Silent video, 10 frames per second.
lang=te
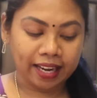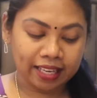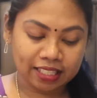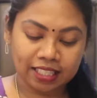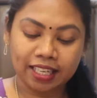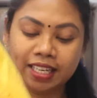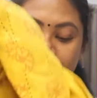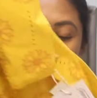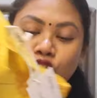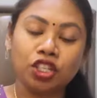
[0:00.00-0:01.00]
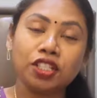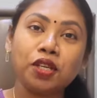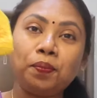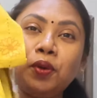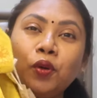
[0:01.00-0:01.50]
నెక్స్ట్ డ్రెస్ వచ్చేసి
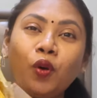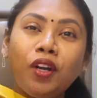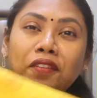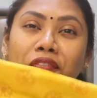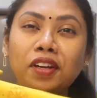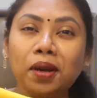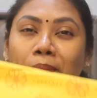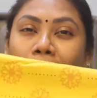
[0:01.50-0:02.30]
బ్యూటిఫుల్